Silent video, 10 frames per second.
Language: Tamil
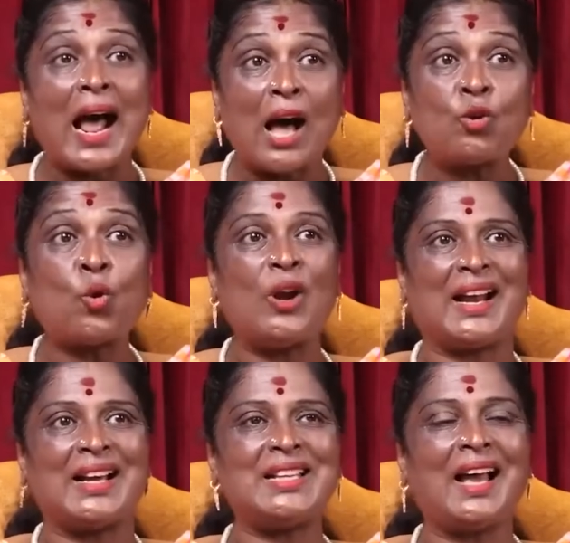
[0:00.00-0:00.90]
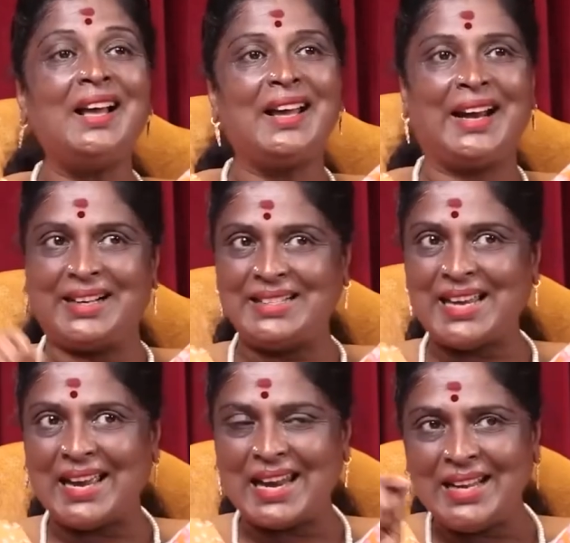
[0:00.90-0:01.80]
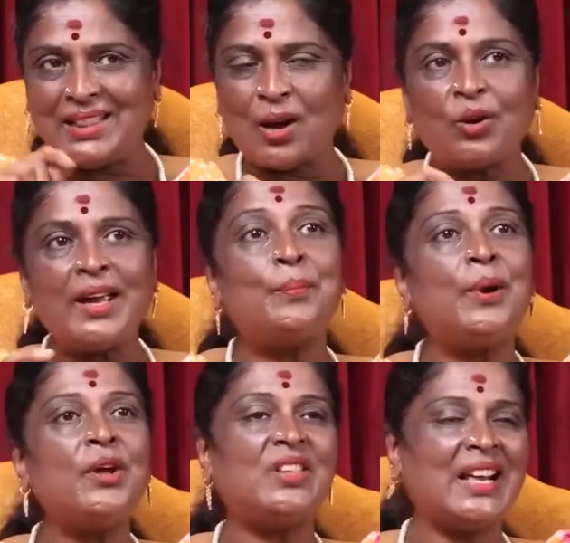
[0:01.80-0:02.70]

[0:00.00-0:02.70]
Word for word: ஆனா அதுக்குள்ள ராஜா எனக்கு ஜெயலலிதாவுக்கு எப்படியோ